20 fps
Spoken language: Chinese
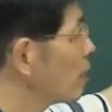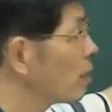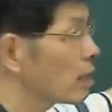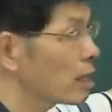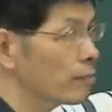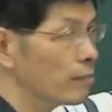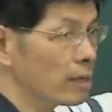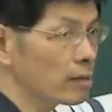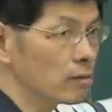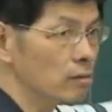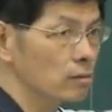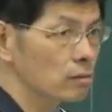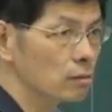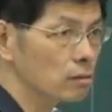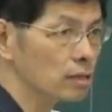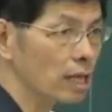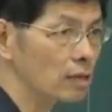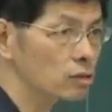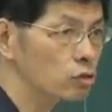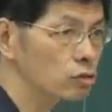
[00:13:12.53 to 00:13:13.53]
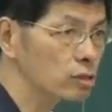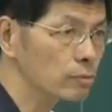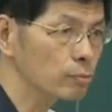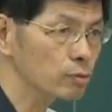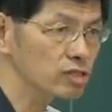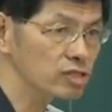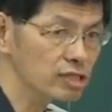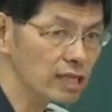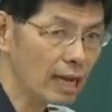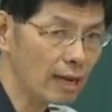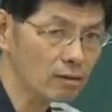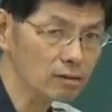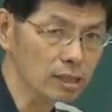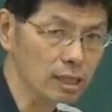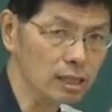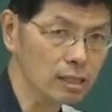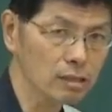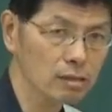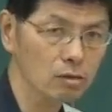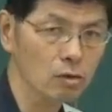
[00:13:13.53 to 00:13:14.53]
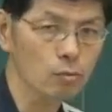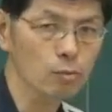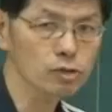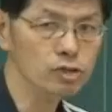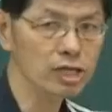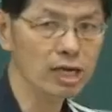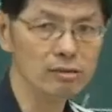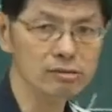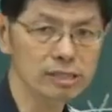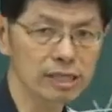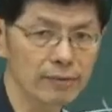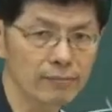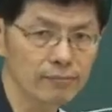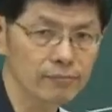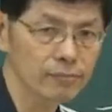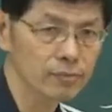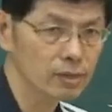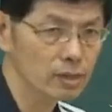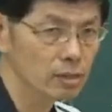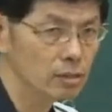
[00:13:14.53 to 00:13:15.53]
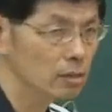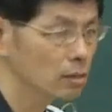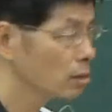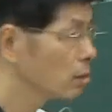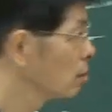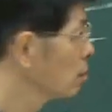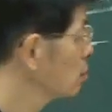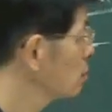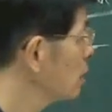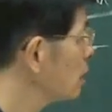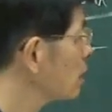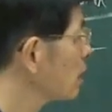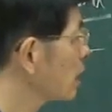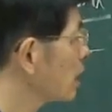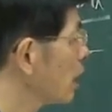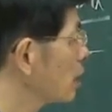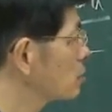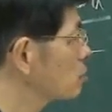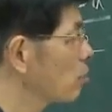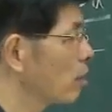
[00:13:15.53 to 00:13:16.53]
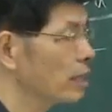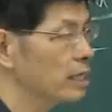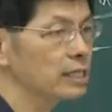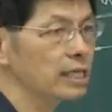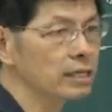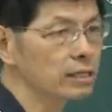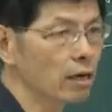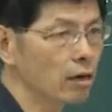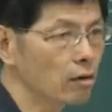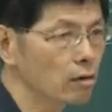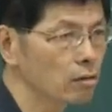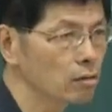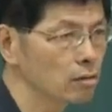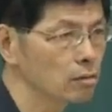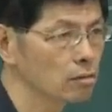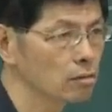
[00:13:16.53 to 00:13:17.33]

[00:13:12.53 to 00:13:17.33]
没有 limit，我当初是不知道的。我不需要证定理，告诉我一定有